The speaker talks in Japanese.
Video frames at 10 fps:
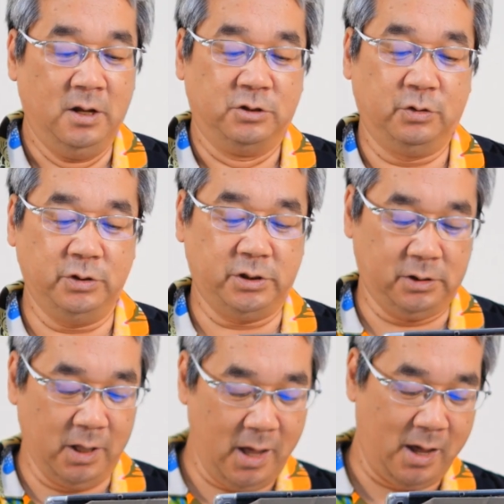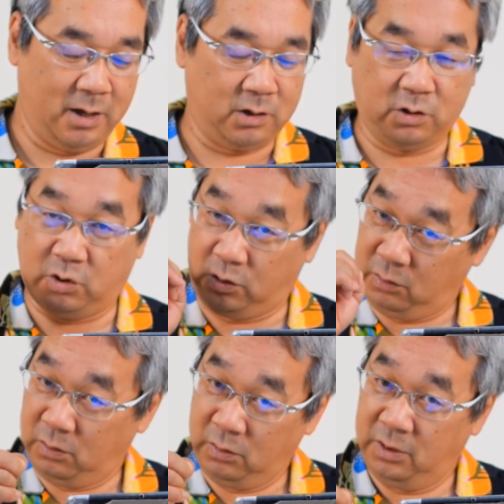そして
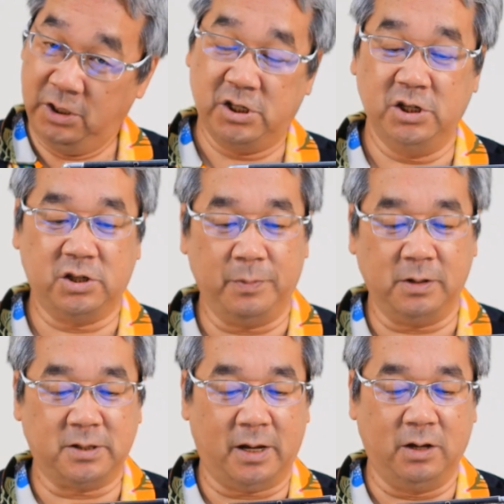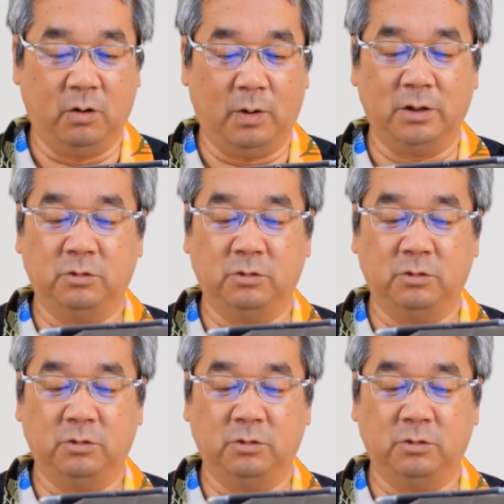1日目最後は